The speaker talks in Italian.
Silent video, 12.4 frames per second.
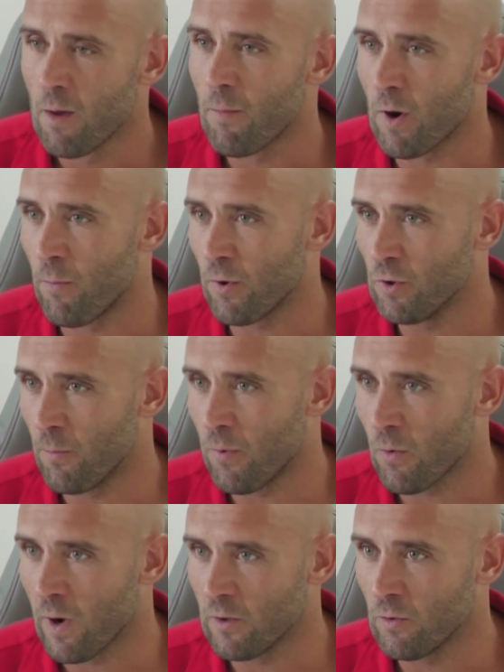però poi
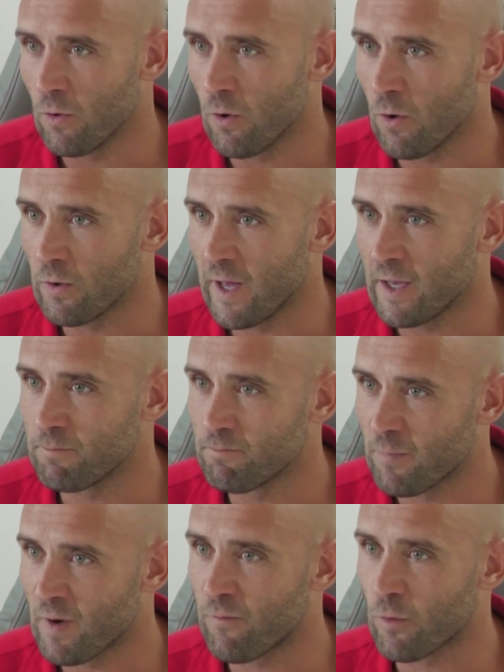dopo quando, dai,
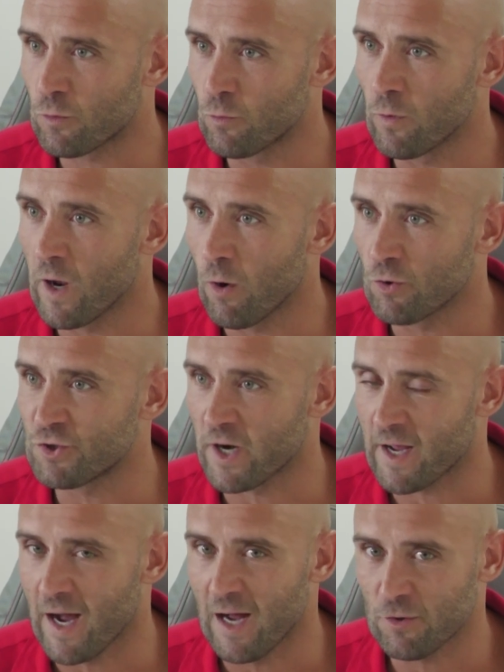per fortuna l'ho
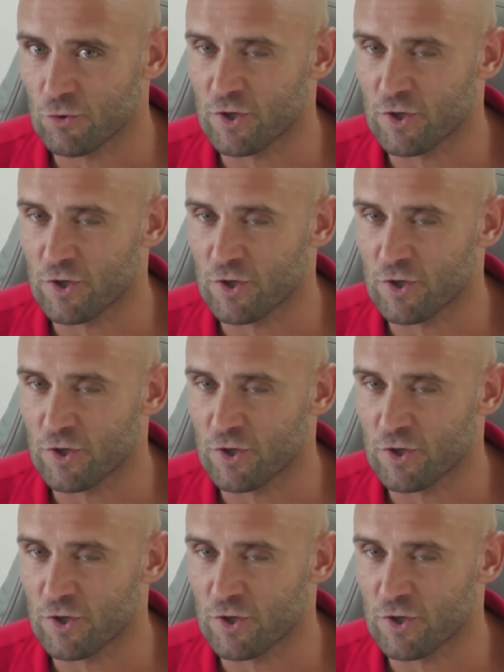cercato,